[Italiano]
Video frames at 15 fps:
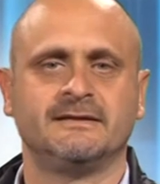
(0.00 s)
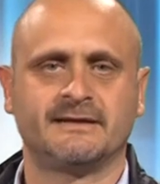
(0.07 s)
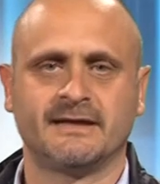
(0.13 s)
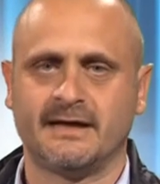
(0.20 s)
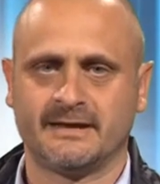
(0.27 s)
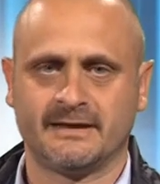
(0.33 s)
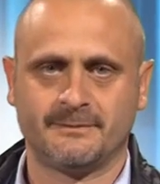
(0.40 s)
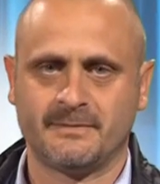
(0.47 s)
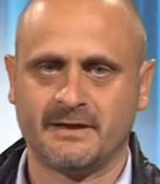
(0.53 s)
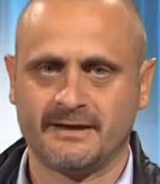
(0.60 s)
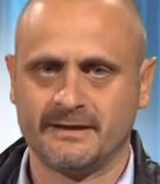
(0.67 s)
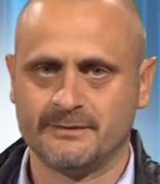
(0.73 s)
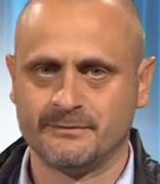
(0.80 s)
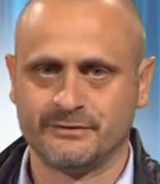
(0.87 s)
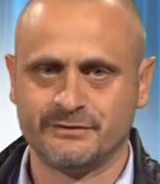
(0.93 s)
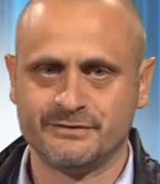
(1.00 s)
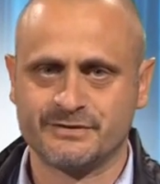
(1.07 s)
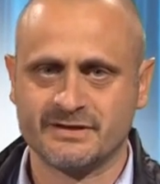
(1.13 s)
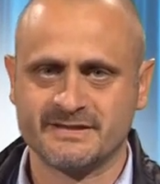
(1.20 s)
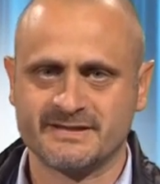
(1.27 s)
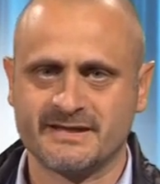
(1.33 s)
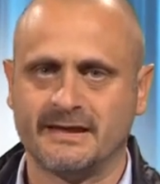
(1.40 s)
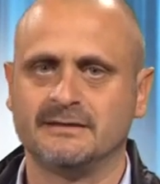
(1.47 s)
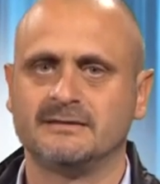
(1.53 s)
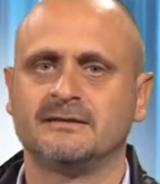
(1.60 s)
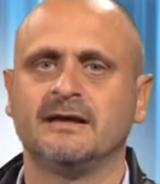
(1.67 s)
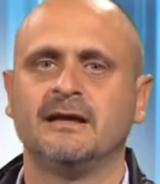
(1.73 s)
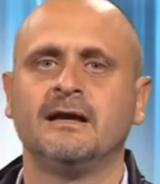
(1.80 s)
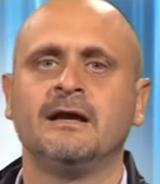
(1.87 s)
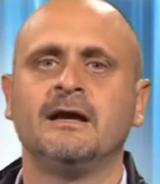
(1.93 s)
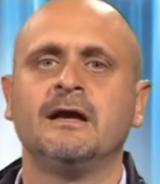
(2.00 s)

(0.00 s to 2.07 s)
il cane abbaia in modo incessante,